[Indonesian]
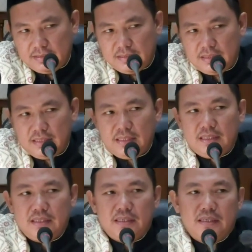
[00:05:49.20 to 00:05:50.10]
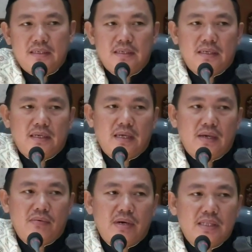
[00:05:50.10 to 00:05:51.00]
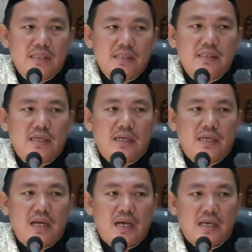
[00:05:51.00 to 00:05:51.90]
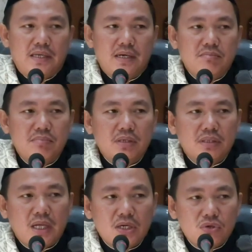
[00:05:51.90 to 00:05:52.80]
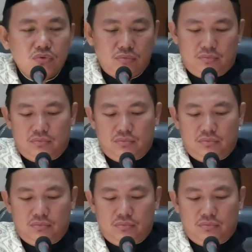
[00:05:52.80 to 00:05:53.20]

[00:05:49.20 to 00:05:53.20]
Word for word: jadi hewan ternak yang bertanduk